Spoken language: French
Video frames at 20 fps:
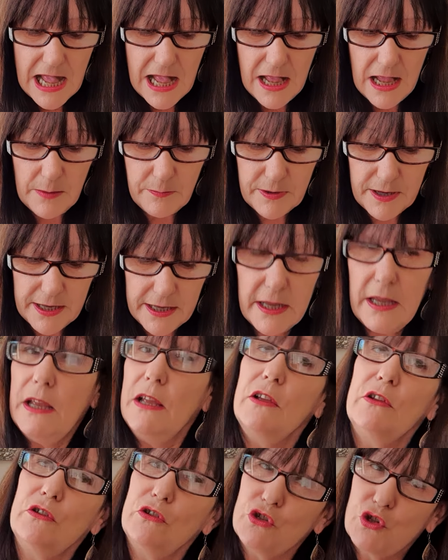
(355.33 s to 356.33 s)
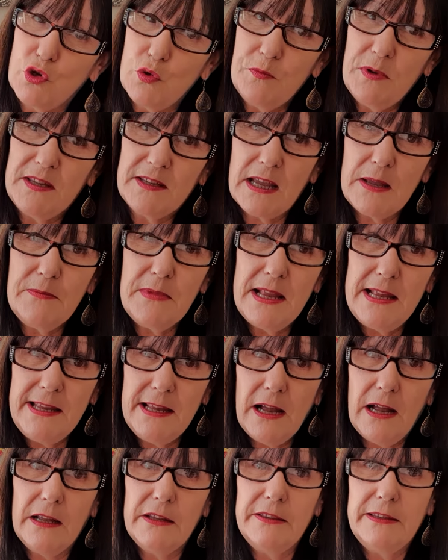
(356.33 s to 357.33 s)
Après, je mettrai mes
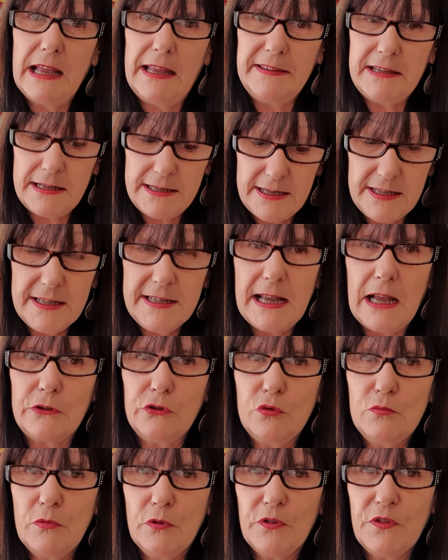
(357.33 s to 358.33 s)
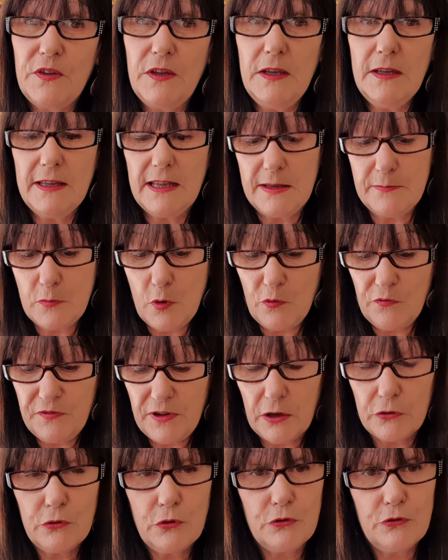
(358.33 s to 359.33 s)
liens d'Adeline Cartomancy qui m'a
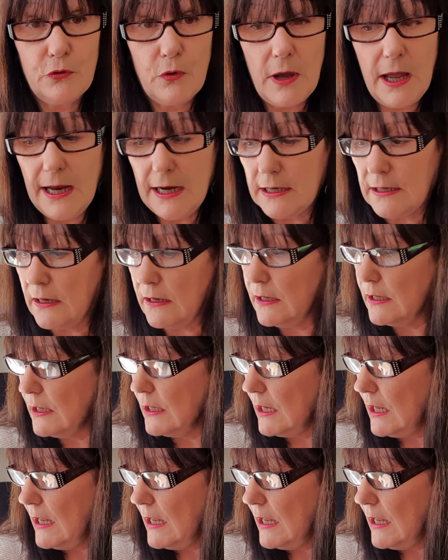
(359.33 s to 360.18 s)
offert deux oracles.